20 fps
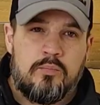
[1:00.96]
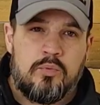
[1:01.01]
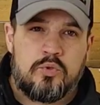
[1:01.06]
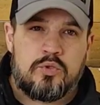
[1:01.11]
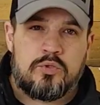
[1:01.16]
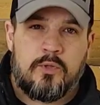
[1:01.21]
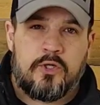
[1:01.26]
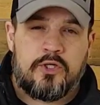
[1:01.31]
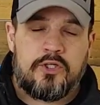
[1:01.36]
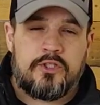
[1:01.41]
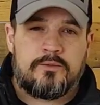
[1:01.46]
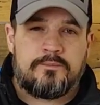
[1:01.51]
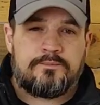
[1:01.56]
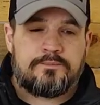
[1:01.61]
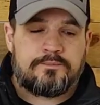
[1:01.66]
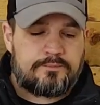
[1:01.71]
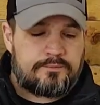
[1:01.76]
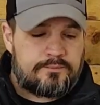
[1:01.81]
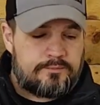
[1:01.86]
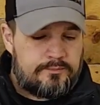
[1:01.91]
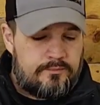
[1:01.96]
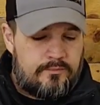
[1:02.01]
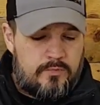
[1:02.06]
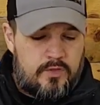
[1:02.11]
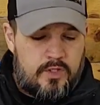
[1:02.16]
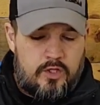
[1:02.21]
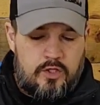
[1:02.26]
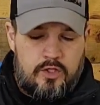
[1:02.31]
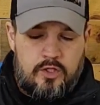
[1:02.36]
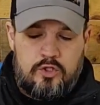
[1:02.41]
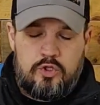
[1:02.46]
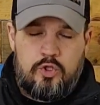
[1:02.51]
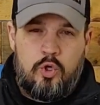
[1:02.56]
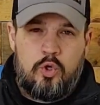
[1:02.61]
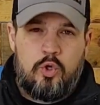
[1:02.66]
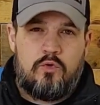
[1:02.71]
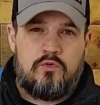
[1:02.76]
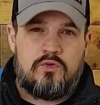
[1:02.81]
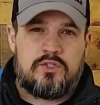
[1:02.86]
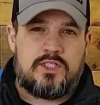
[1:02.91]
Blue Smart.
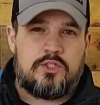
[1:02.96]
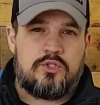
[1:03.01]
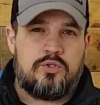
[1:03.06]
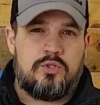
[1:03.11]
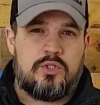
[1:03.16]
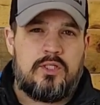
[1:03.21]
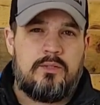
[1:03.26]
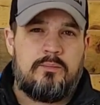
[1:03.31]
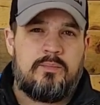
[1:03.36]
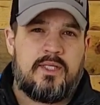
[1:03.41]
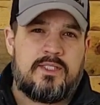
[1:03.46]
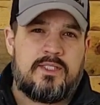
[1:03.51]
Donc, on va s'assurer de